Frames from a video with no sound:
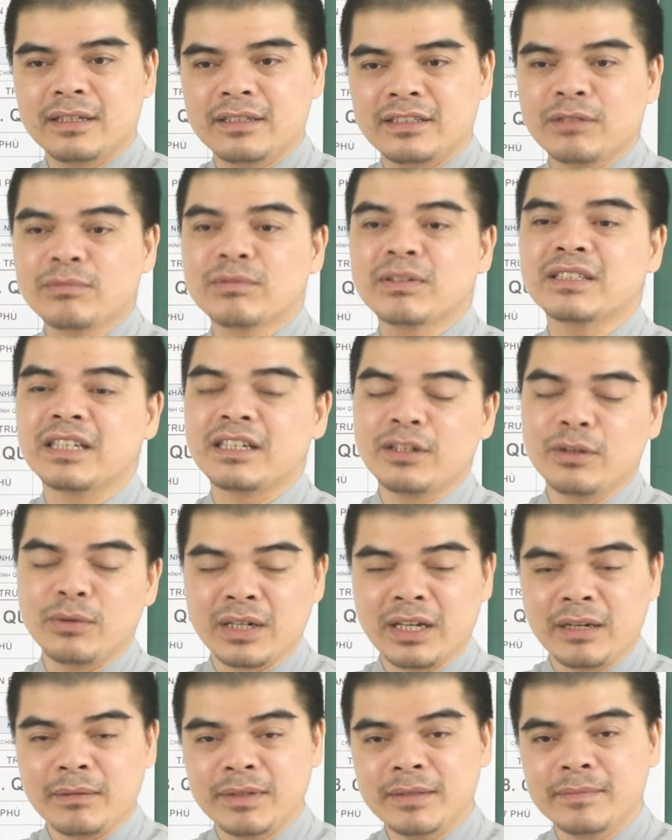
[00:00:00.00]
trong thời gian đầu
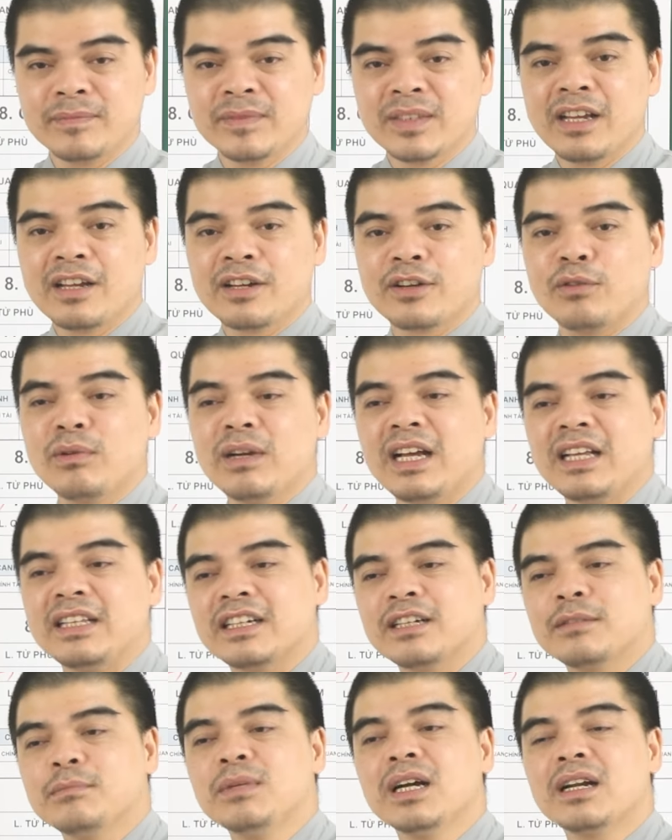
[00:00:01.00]
năm ấy, cũng là
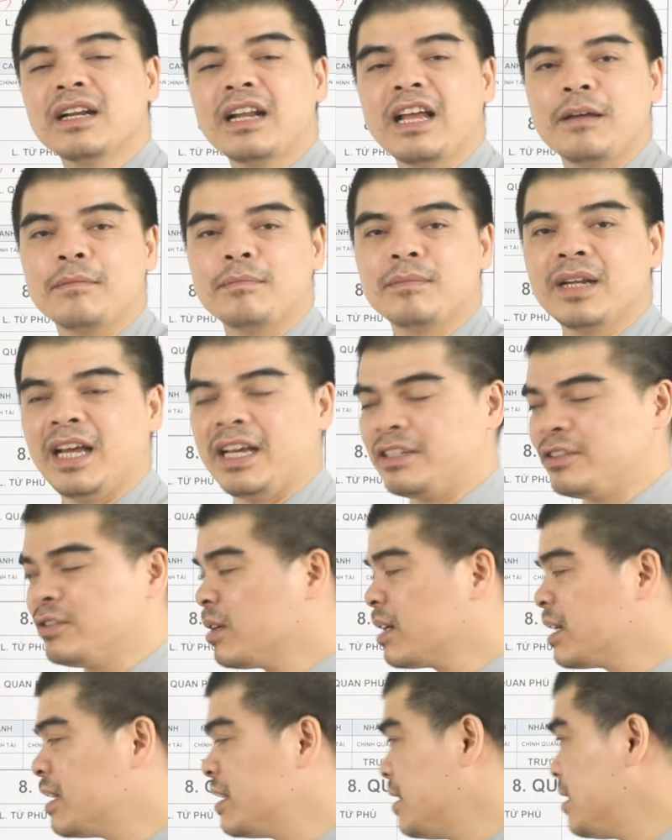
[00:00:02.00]
những cái bước đệm để
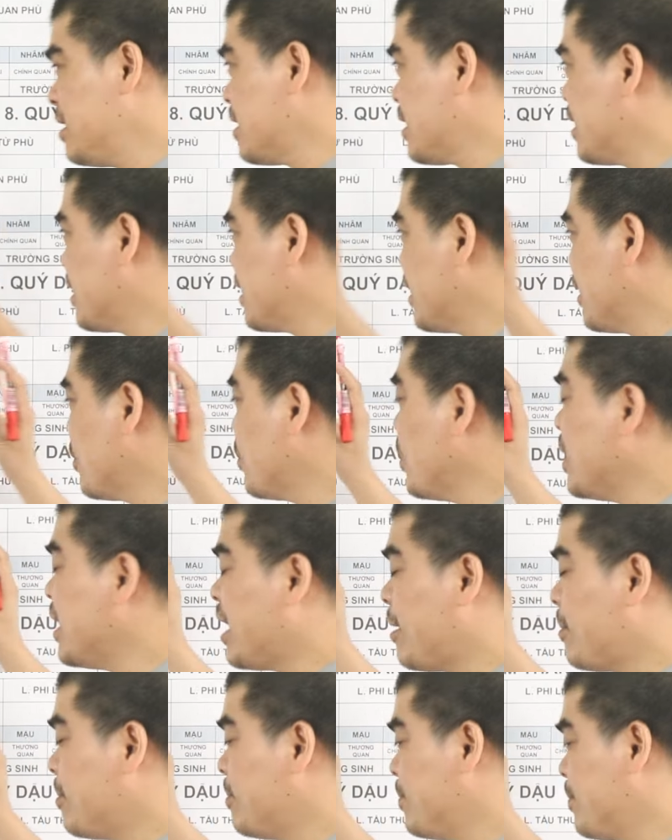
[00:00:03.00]
cho cái cuối
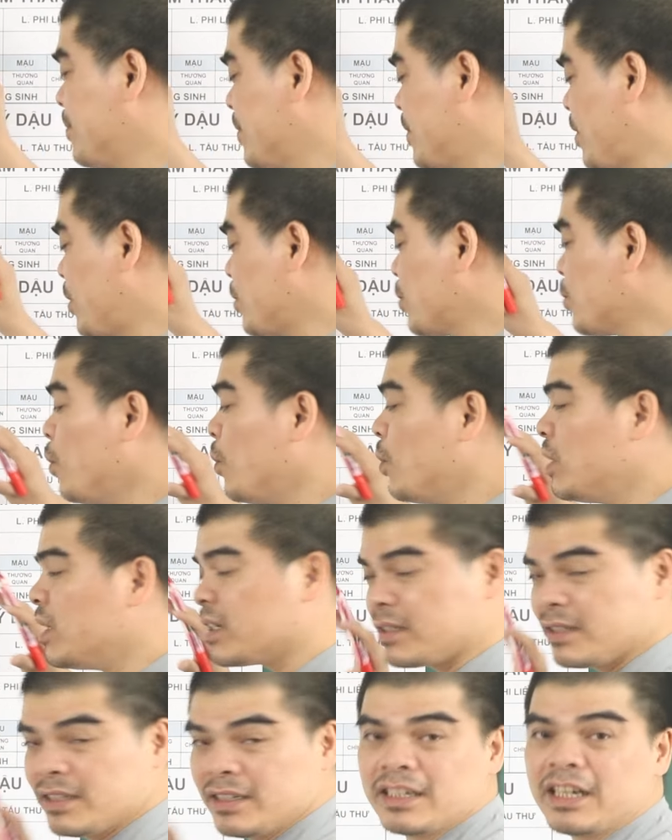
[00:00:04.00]
năm nó thu
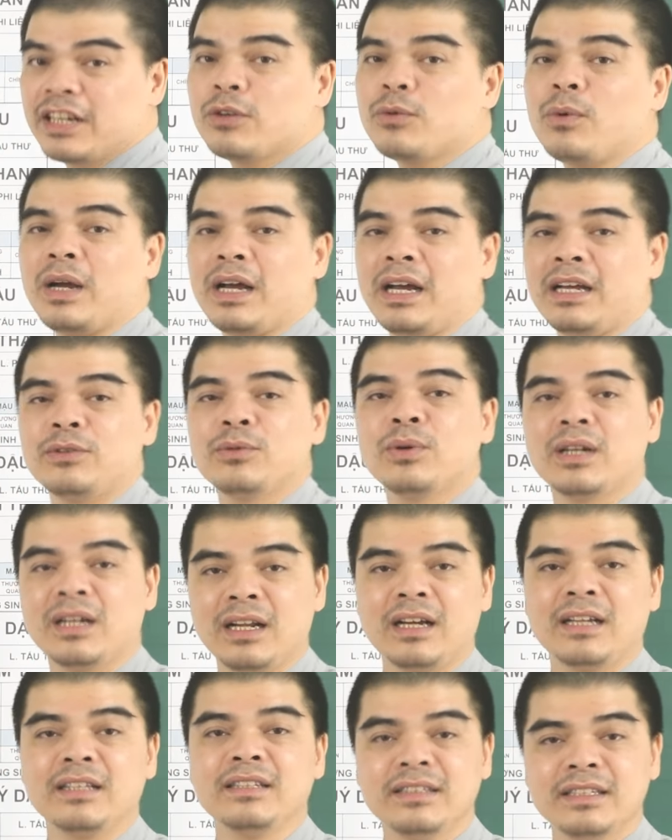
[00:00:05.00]
được những kết quả thuận
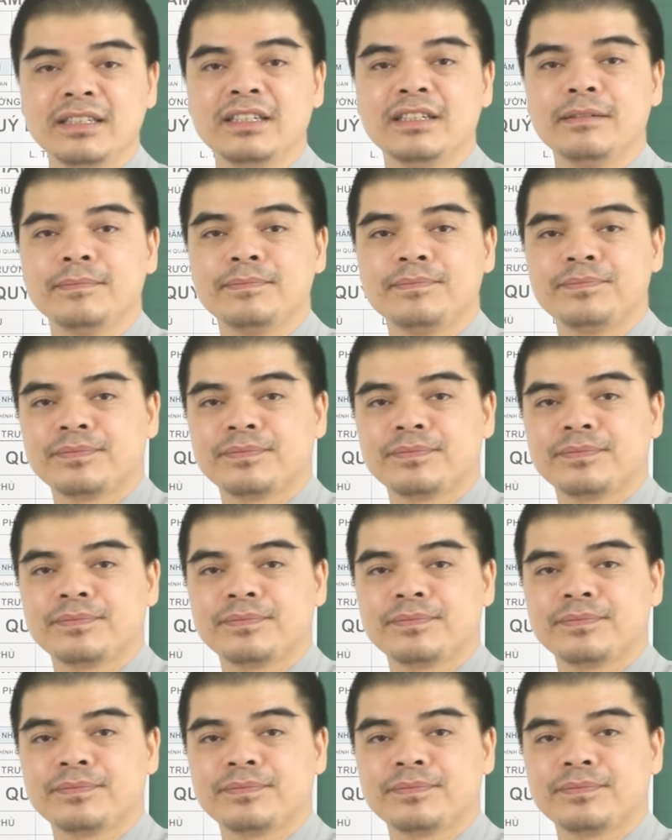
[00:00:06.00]
lợi như ý.